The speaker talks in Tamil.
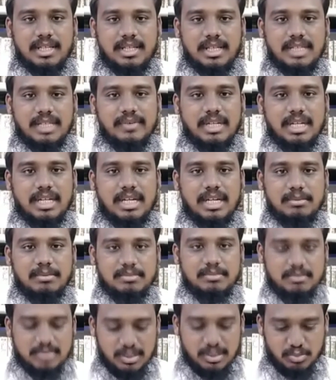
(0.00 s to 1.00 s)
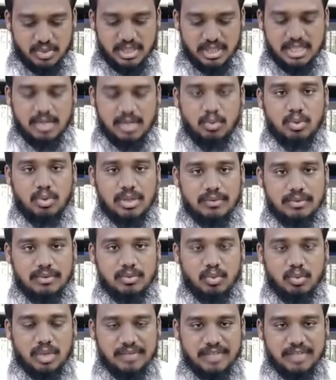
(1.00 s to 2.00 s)
இதுவெல்லாம் நம்முடைய உறவு
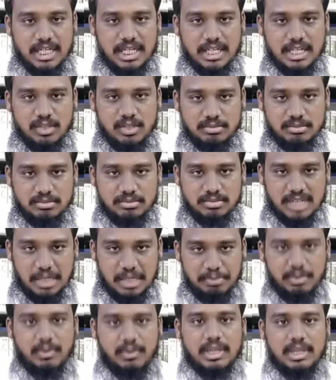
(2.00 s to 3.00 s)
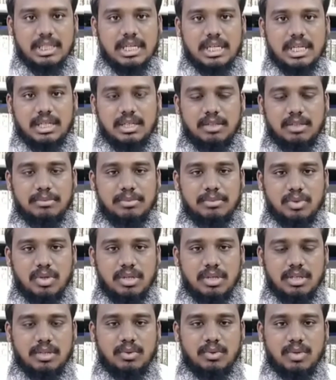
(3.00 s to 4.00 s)
உறவுகளையும் நட்பு வட்டாரங்களையும்
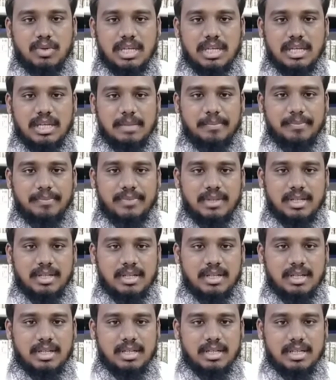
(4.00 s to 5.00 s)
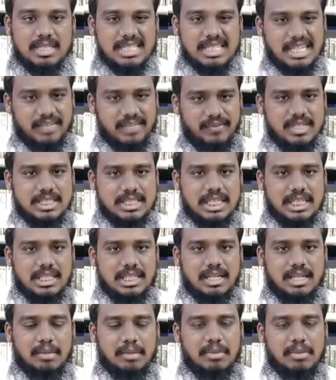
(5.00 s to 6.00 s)
துண்டிக்கக்கூடிய சர்வ
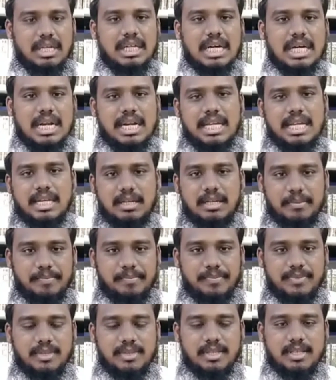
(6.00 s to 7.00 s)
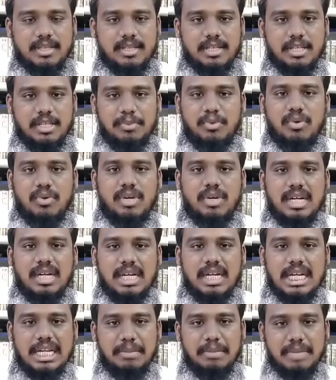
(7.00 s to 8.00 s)
சாதாரணமான காரணிகள் இது போன்ற
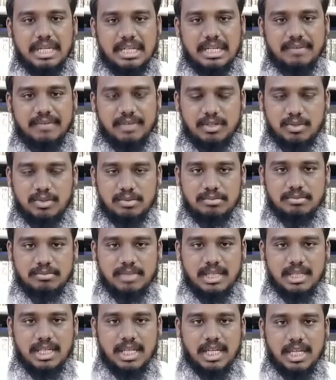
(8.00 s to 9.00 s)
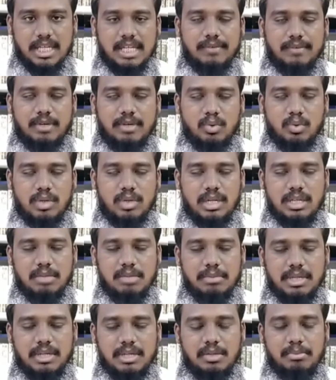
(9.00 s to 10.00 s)
நிலைமைகளை விட்டும் இறைவன்
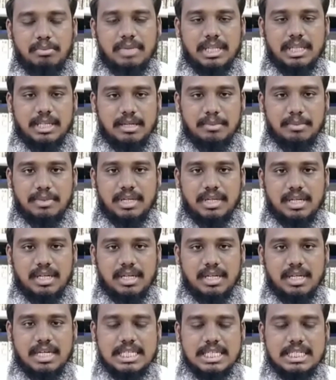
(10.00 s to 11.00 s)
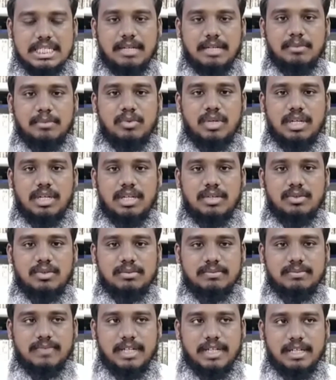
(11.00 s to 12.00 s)
உங்களையும் என்னையும் பாதுகாப்பானாக அஸ்லாம்
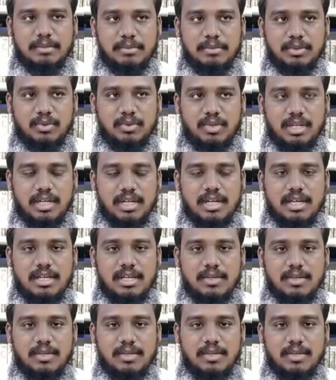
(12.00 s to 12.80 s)
வலைக்கும் வரமத்துல்லாஹி